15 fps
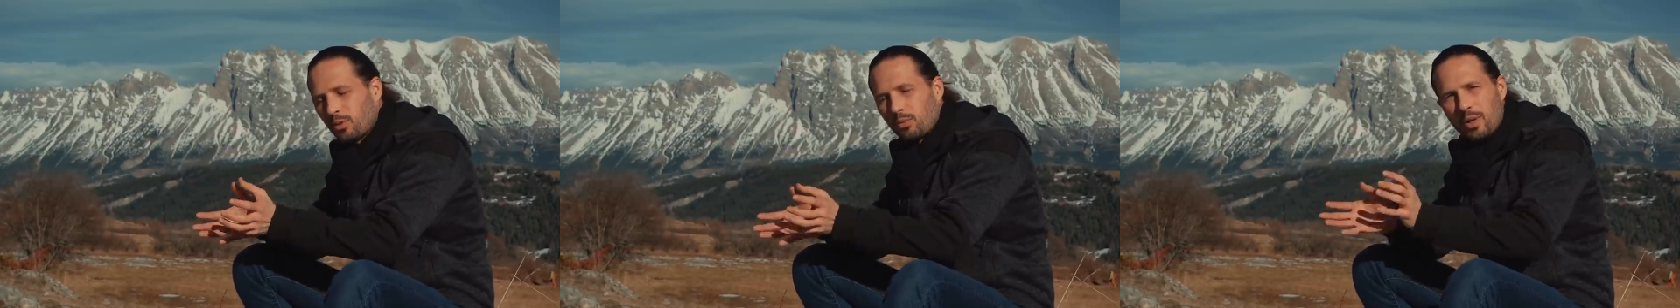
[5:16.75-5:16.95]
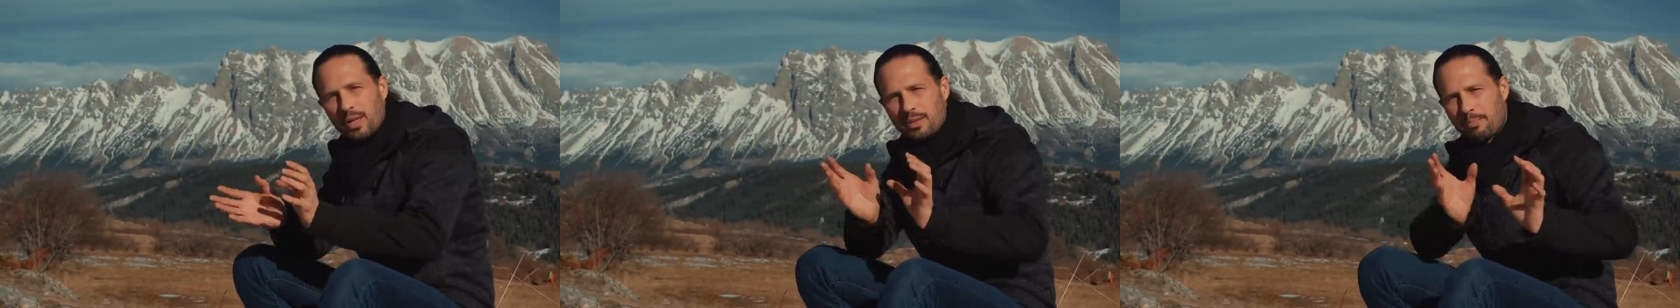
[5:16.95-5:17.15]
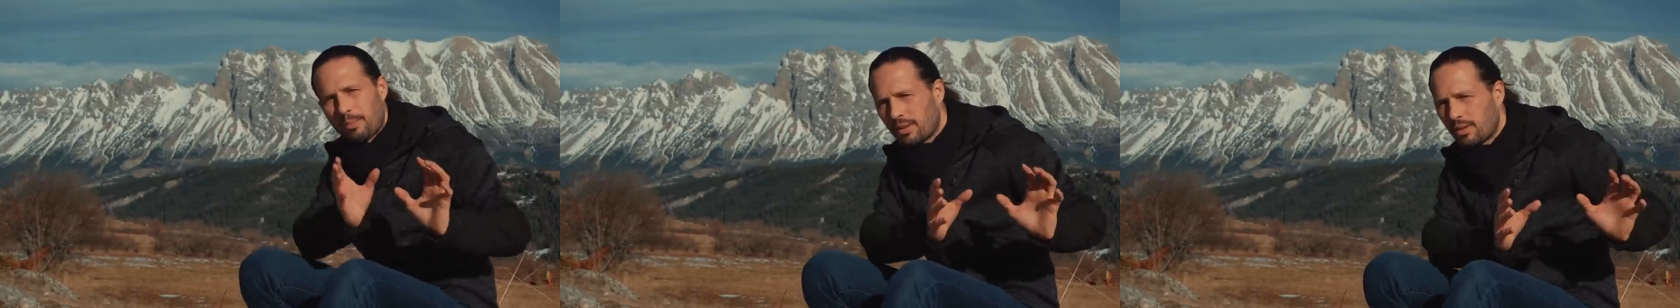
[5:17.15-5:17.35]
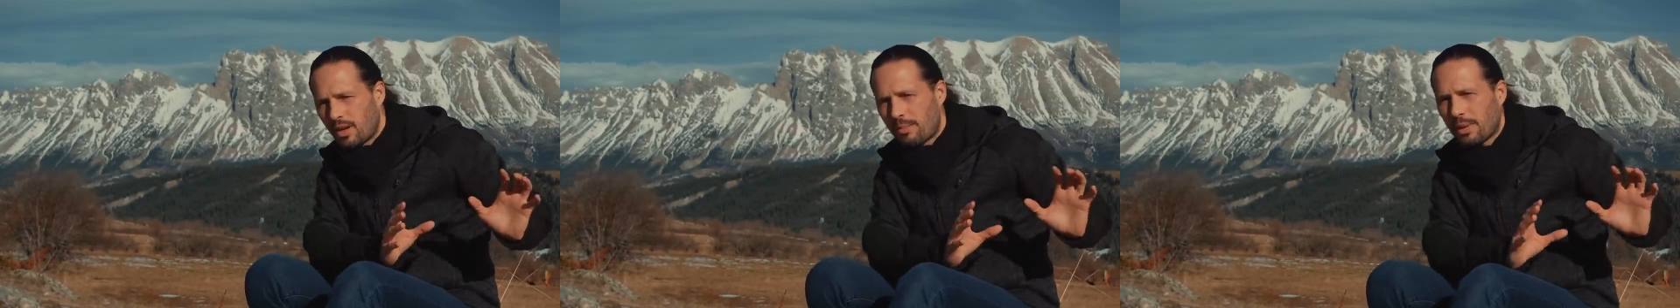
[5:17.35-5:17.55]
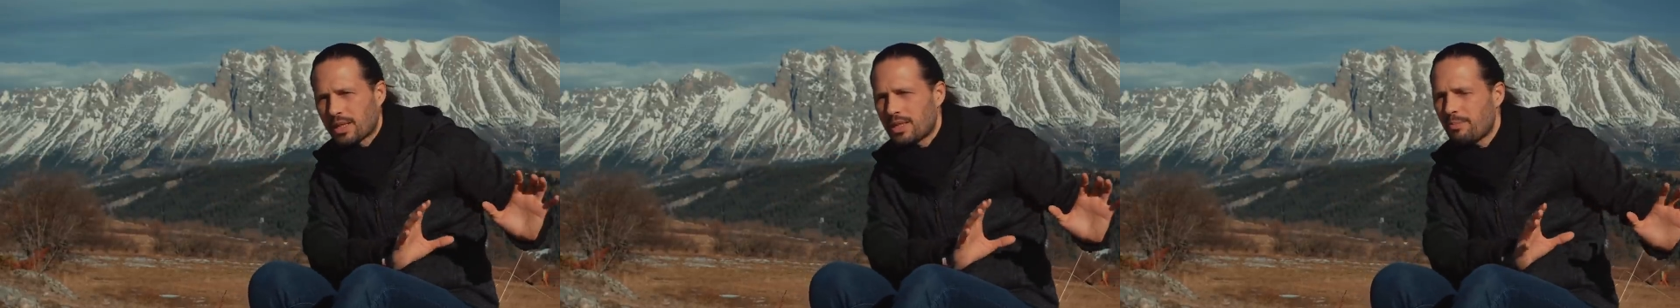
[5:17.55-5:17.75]
Toi, tu es dans
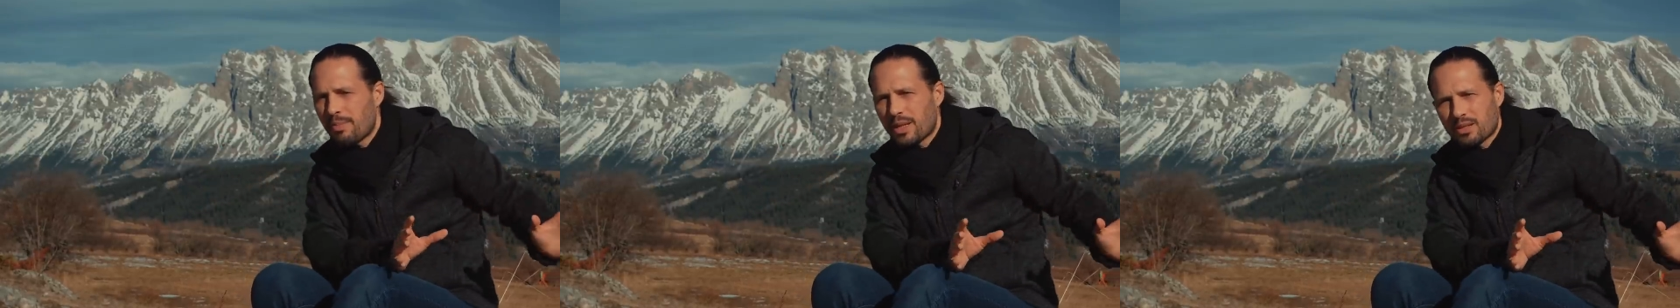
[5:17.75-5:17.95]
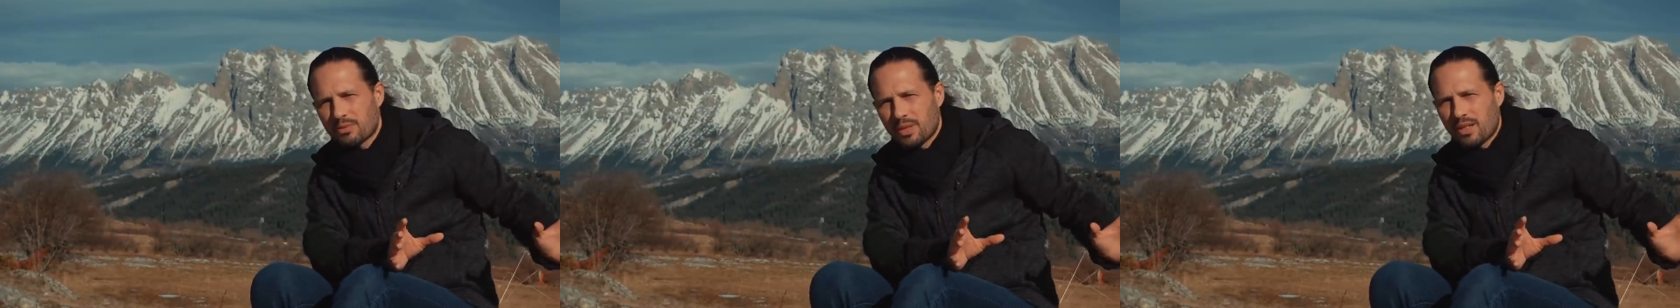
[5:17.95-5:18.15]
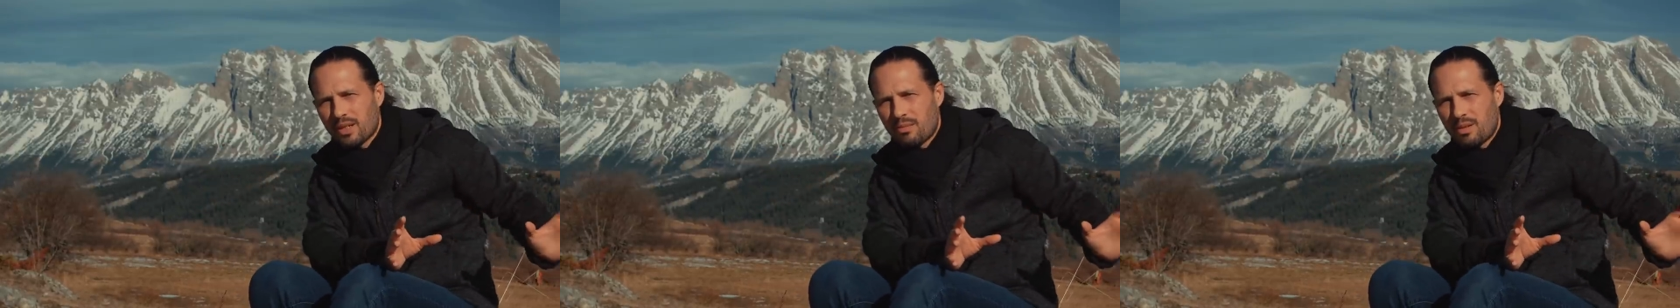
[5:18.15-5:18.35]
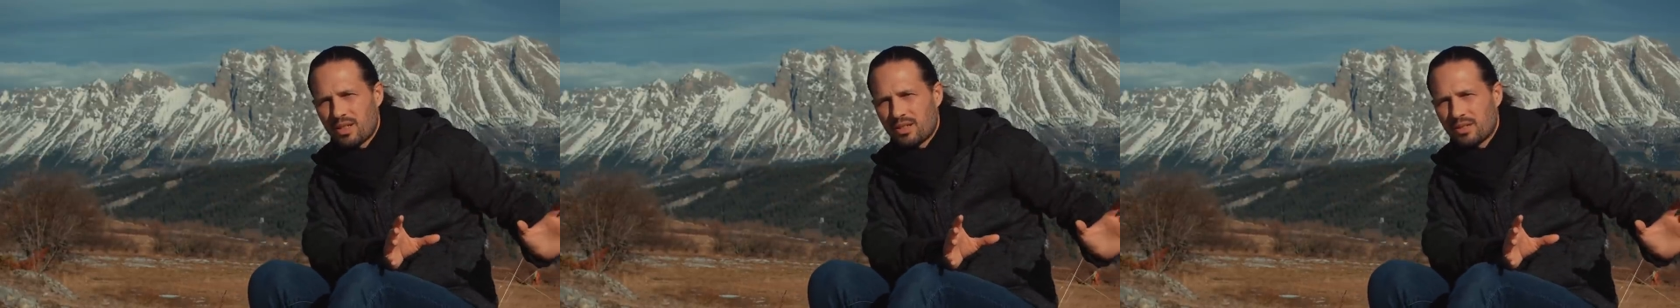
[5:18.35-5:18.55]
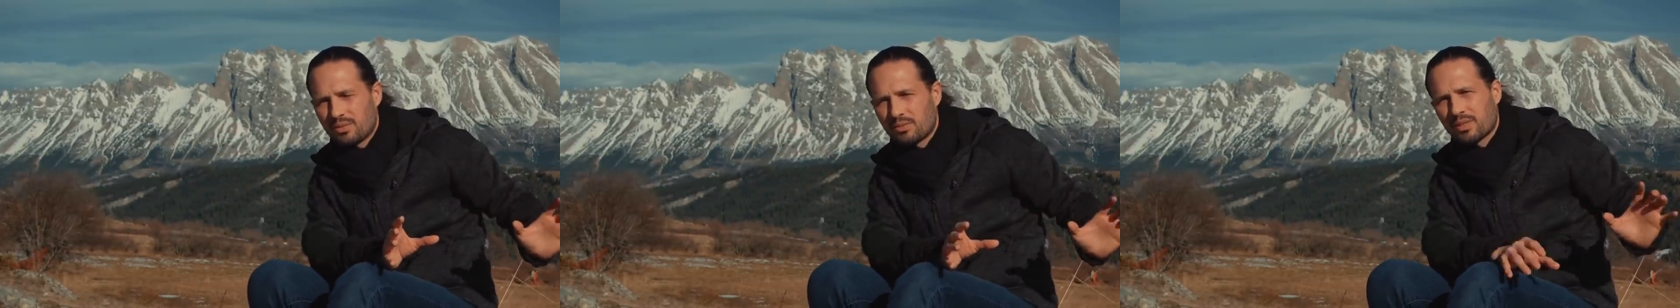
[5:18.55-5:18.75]
la partie pas souhaitable.
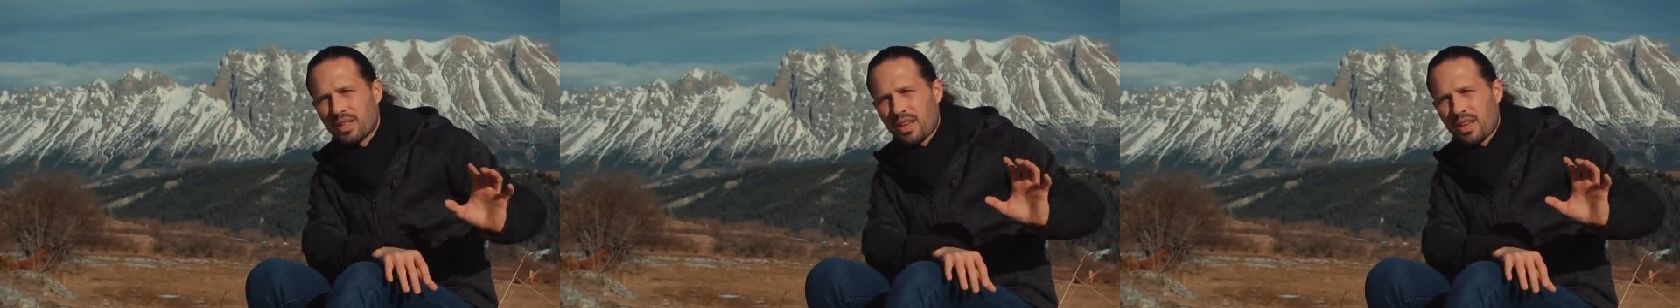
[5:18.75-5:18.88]
Donc